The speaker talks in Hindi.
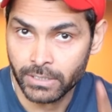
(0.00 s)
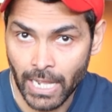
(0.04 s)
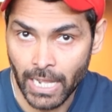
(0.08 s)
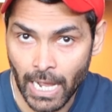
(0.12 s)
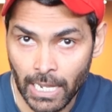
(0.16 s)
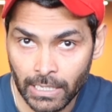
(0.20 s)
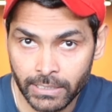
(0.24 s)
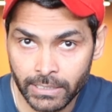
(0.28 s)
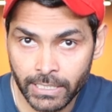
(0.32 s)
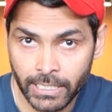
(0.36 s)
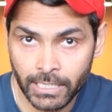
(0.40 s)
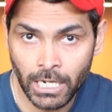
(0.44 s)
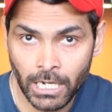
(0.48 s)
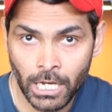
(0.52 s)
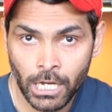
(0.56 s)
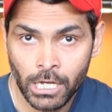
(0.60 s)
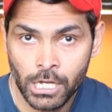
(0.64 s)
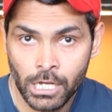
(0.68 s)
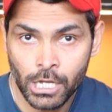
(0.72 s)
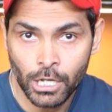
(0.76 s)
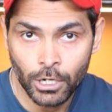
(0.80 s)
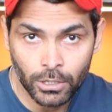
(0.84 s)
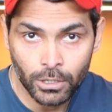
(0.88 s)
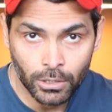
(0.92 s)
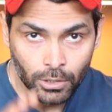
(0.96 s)
ध्यान देना
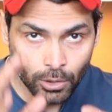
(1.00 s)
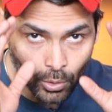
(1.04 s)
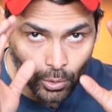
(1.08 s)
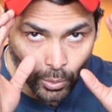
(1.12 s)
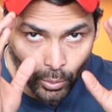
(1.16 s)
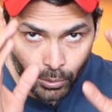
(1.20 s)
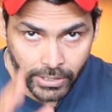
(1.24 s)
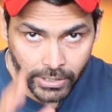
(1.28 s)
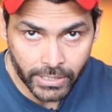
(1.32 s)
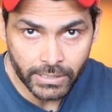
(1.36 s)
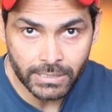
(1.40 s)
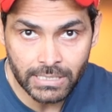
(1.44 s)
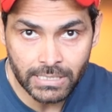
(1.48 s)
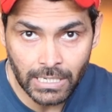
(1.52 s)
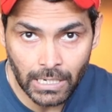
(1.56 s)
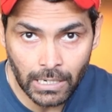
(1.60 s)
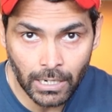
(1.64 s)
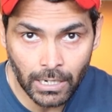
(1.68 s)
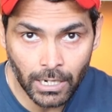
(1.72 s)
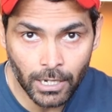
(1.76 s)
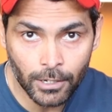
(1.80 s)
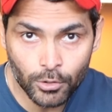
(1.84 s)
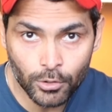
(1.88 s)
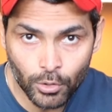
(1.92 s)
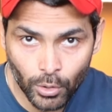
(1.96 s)
नोटिस
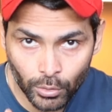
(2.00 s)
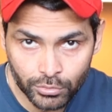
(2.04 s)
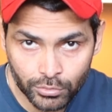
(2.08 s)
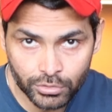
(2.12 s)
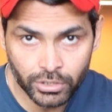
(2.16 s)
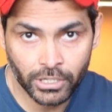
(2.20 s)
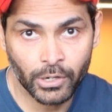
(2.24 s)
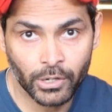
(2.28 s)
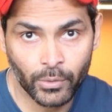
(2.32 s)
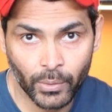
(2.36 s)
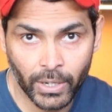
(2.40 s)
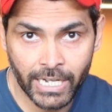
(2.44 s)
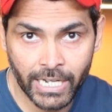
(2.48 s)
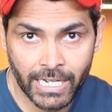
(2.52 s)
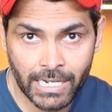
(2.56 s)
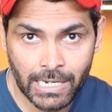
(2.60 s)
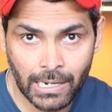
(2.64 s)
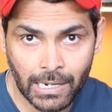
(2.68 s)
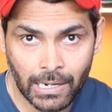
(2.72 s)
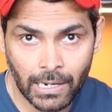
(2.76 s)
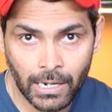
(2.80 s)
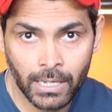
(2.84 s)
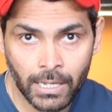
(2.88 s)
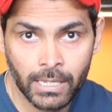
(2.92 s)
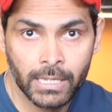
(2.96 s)
करना कॉन्सेंट्रेट
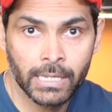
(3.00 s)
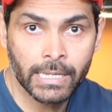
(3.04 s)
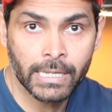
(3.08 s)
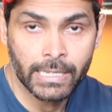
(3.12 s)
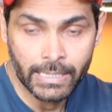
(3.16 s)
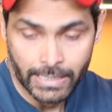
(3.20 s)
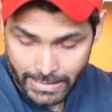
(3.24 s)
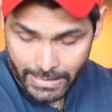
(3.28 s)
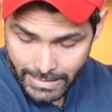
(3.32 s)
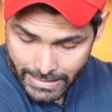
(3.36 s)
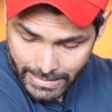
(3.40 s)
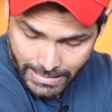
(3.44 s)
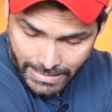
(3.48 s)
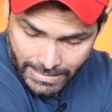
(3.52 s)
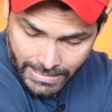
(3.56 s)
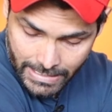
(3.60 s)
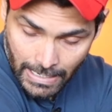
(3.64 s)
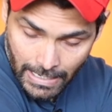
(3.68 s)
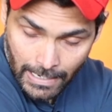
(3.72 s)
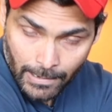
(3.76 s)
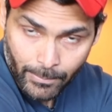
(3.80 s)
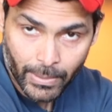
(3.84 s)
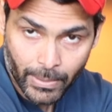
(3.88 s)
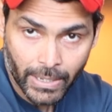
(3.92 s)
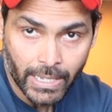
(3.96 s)
करना
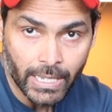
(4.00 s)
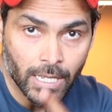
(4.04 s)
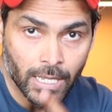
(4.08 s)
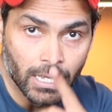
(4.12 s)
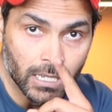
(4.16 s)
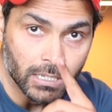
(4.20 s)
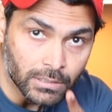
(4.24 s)
यहाँ पे